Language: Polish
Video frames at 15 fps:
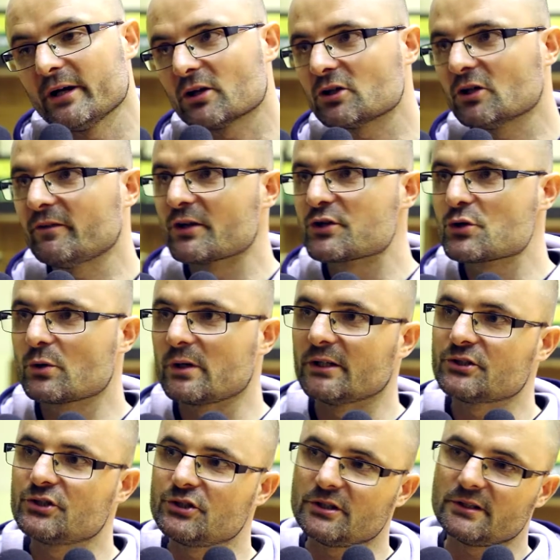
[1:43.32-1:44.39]
ratować,
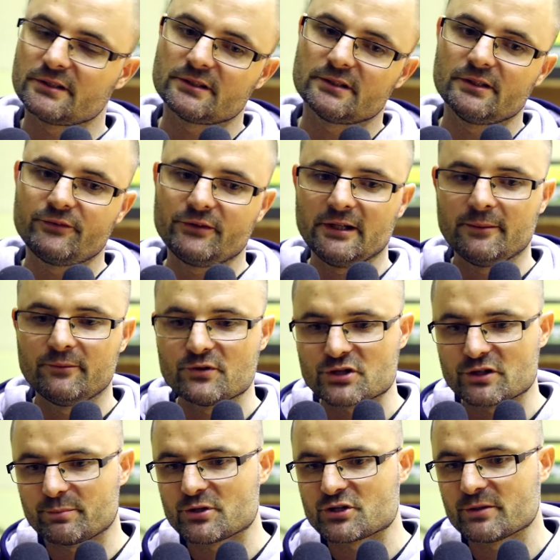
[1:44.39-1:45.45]
szukać. Dzisiaj e, Filip
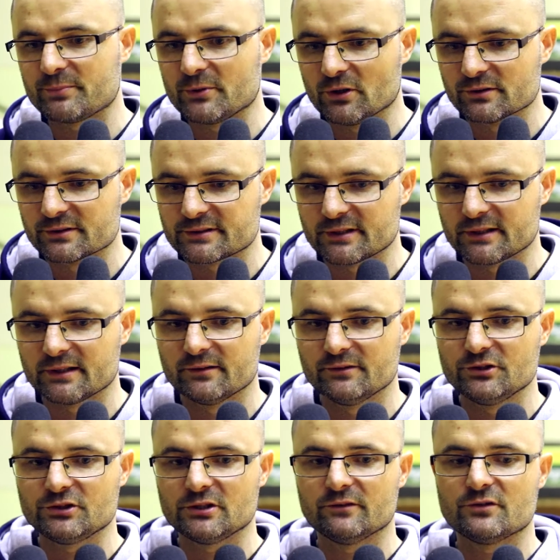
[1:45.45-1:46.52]
wyszedł w pierwsze piące,
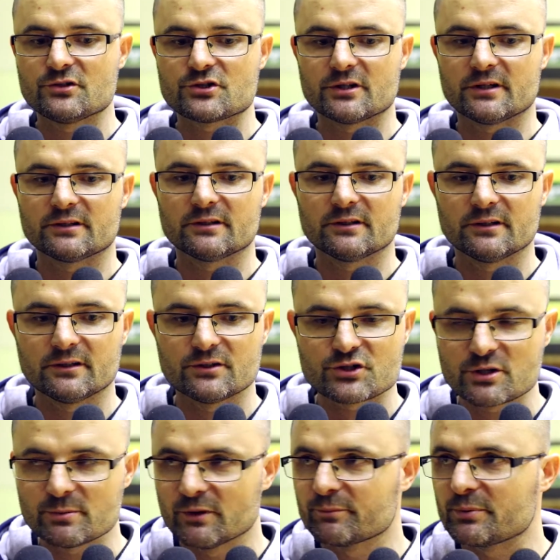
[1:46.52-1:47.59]
dzisiaj wyszedł e,
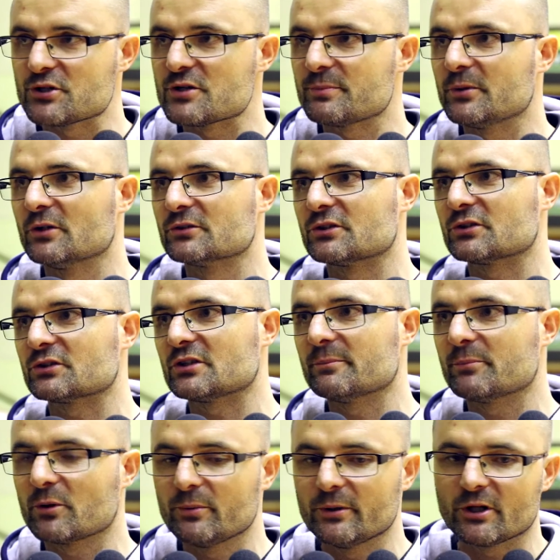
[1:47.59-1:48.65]
Szymon w pierwsze piące. Coś
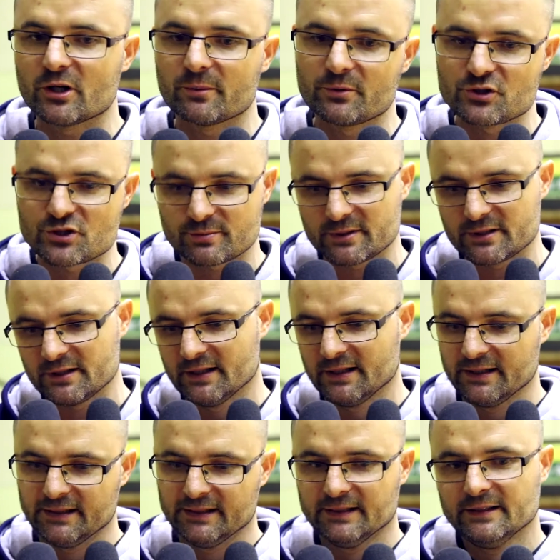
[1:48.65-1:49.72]
tam próbuję robić, żeby
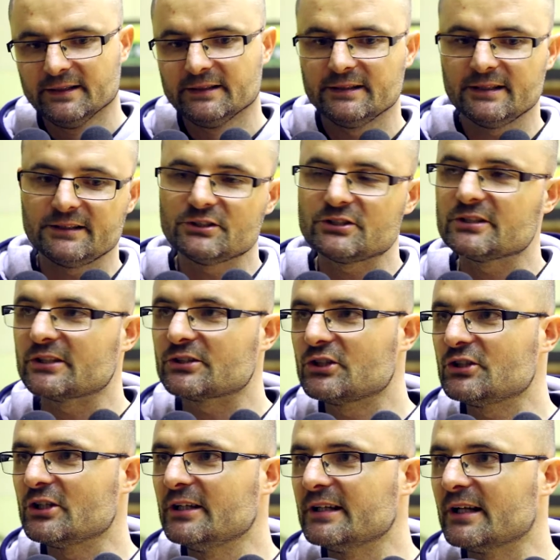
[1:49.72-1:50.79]
jedni się
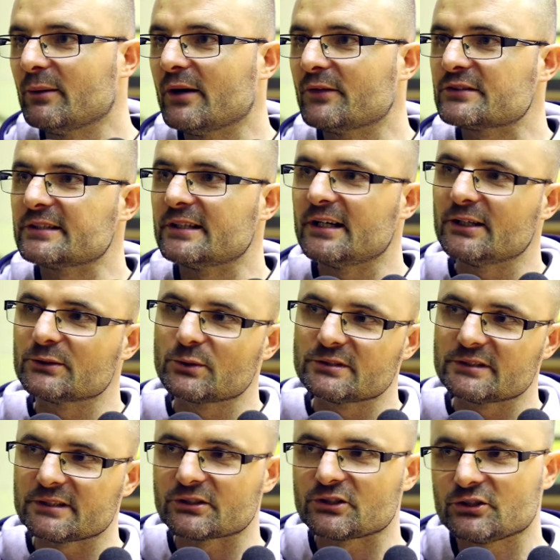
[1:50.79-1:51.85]
zasiedzieli na ławce, a
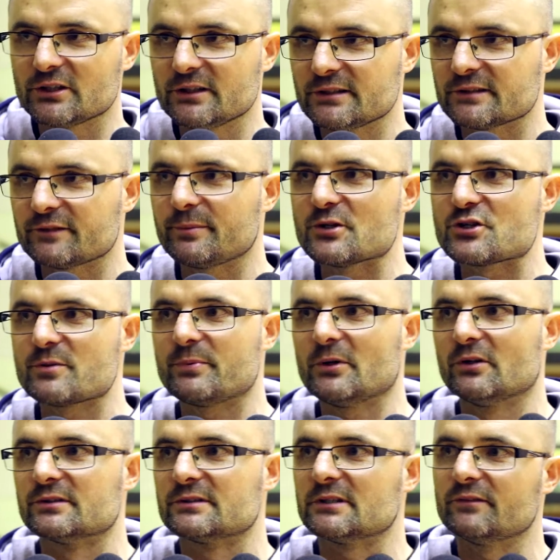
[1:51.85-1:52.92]
drudzy zasiedzieli w pierwsze
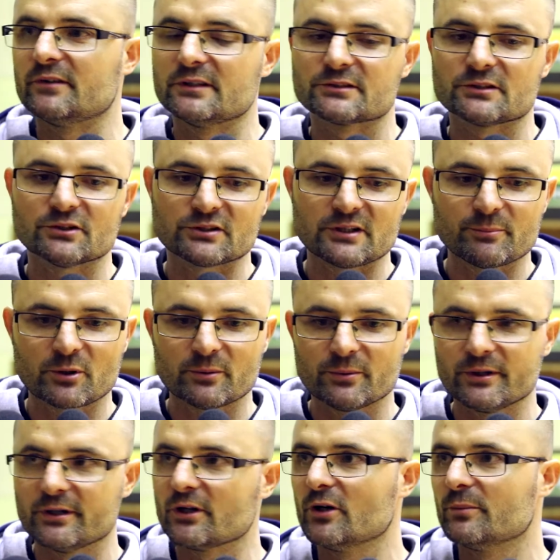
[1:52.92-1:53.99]
piące, więc coś tam
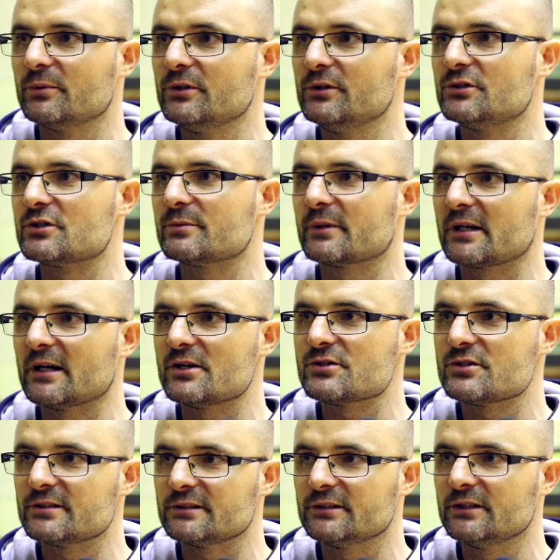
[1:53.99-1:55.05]
próbuję robić, żeby
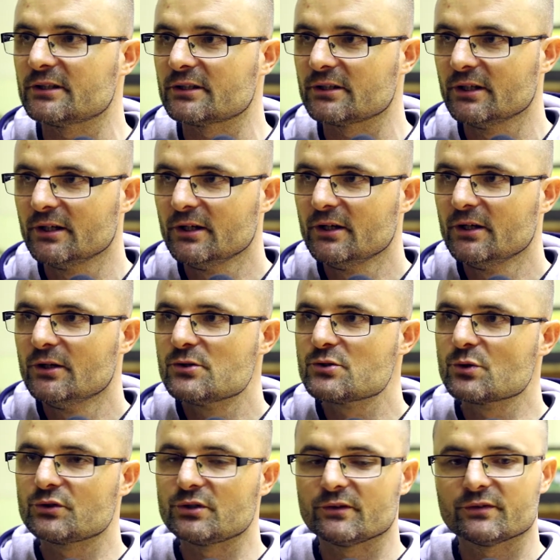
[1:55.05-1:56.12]
każdy z nich
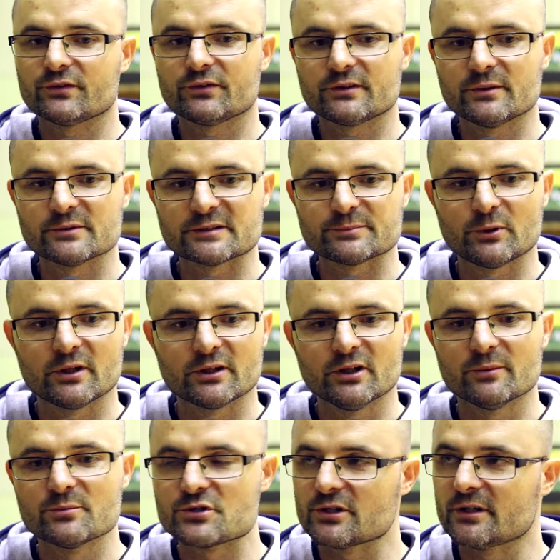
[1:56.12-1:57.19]
czuł się w tym zespole
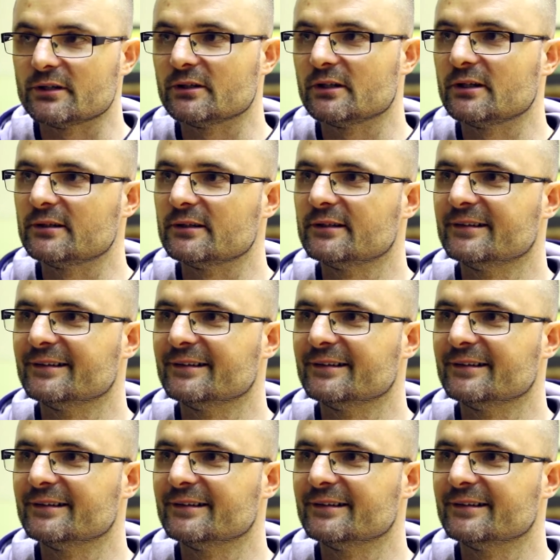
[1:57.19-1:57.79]
dobrze, no ale